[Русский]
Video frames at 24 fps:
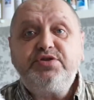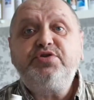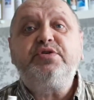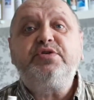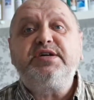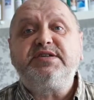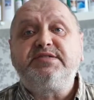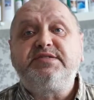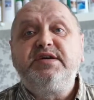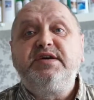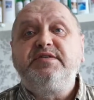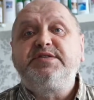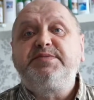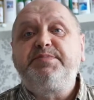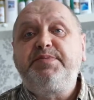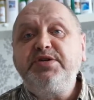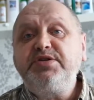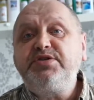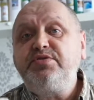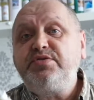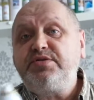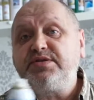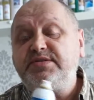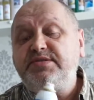еще раз
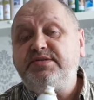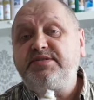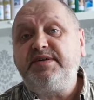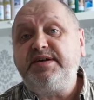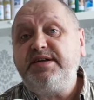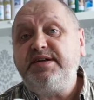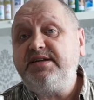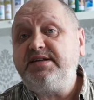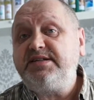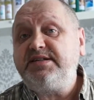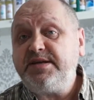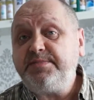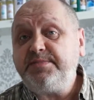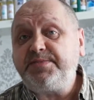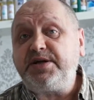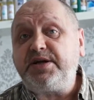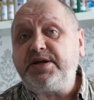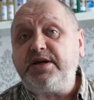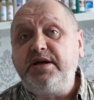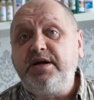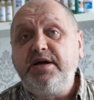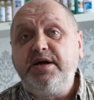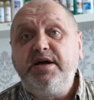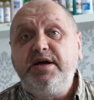спрыснуть свои
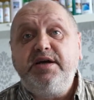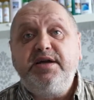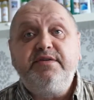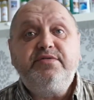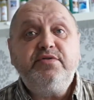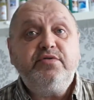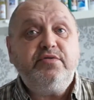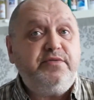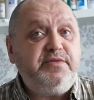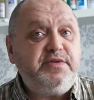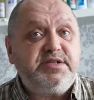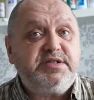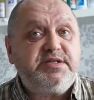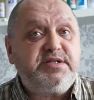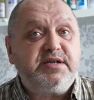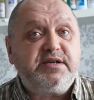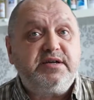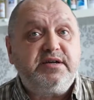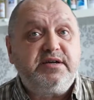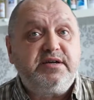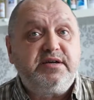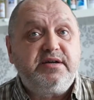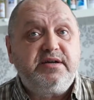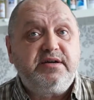рецепторы, и вы увидите,
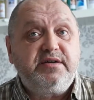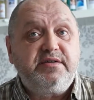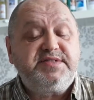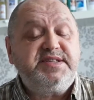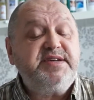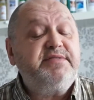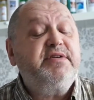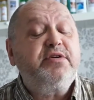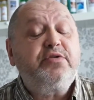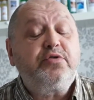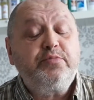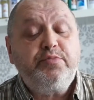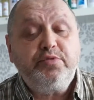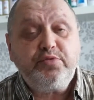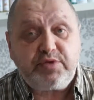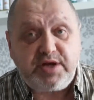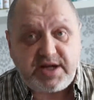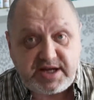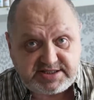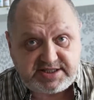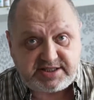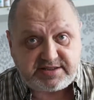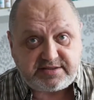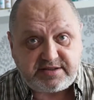все вокруг будут
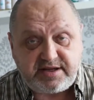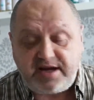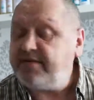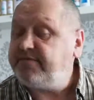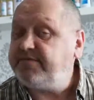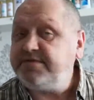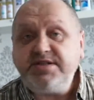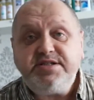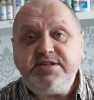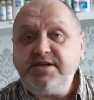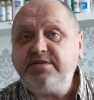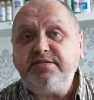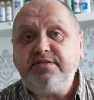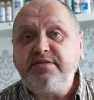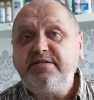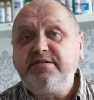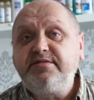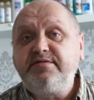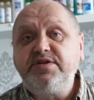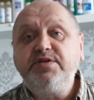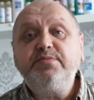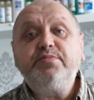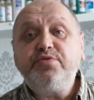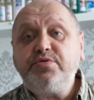кашлять, а вы нет,
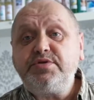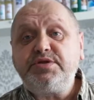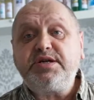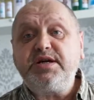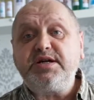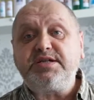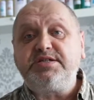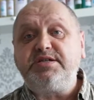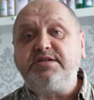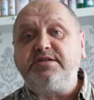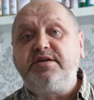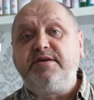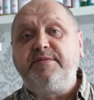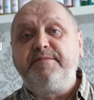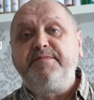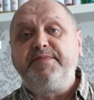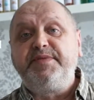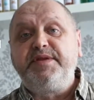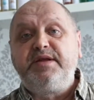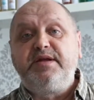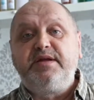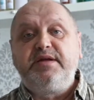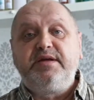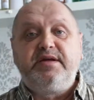вы не будете кашлять.
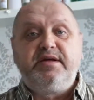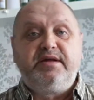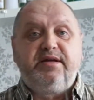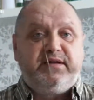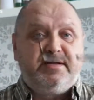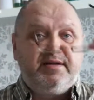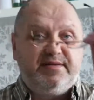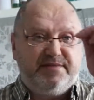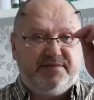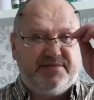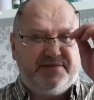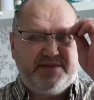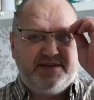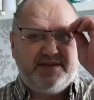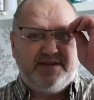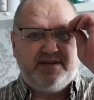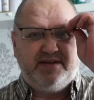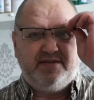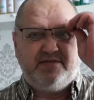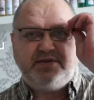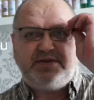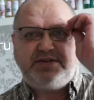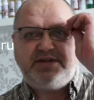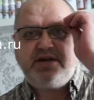
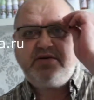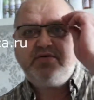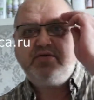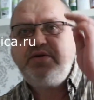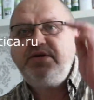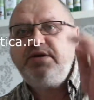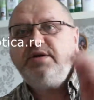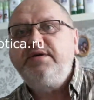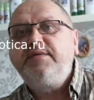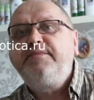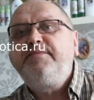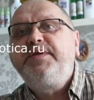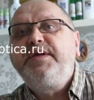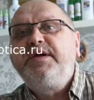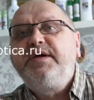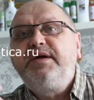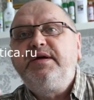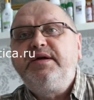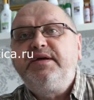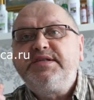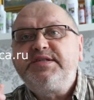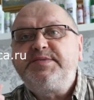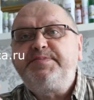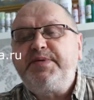Вот такой
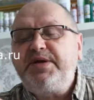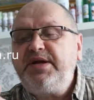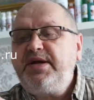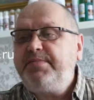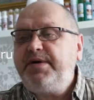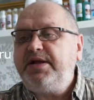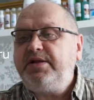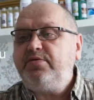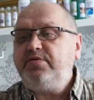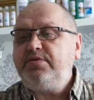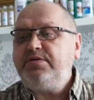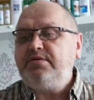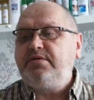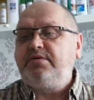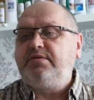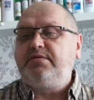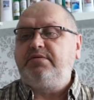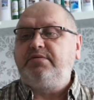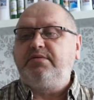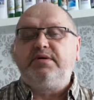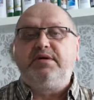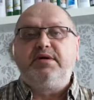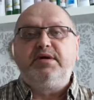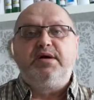спрей-баллон
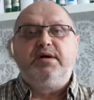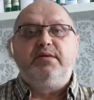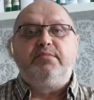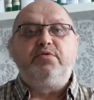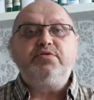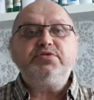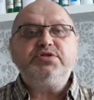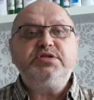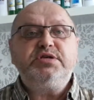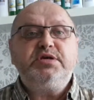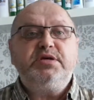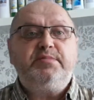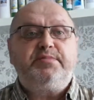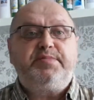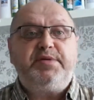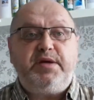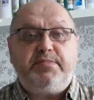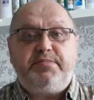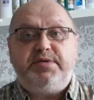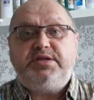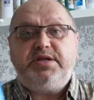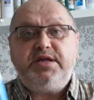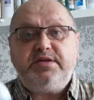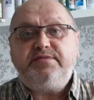можно
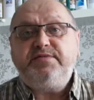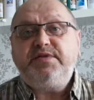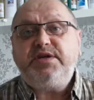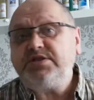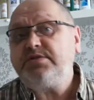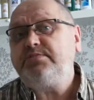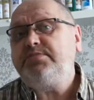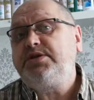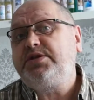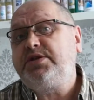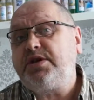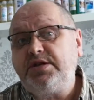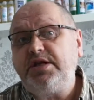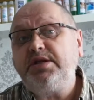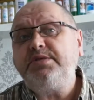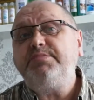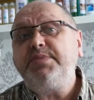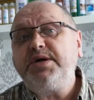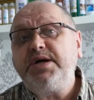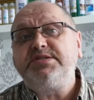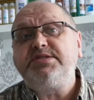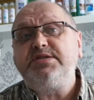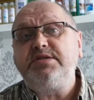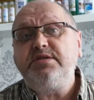приобретать в нашем
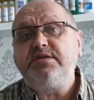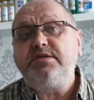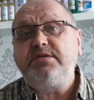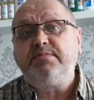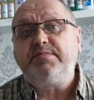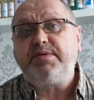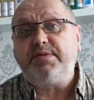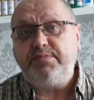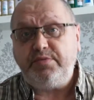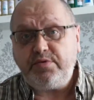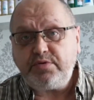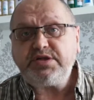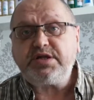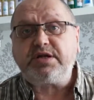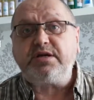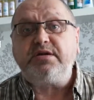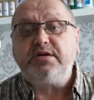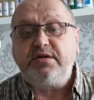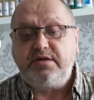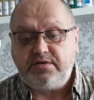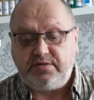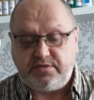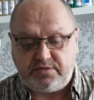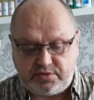интернет-магазине
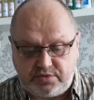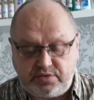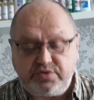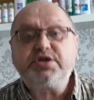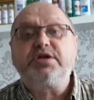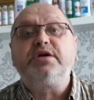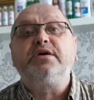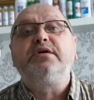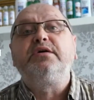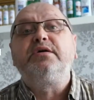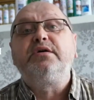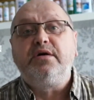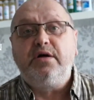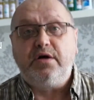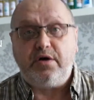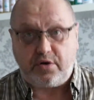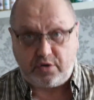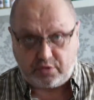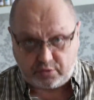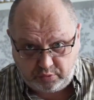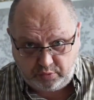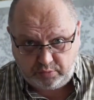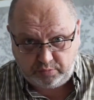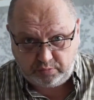
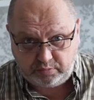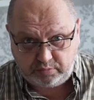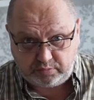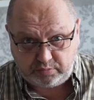пробиотика.ру.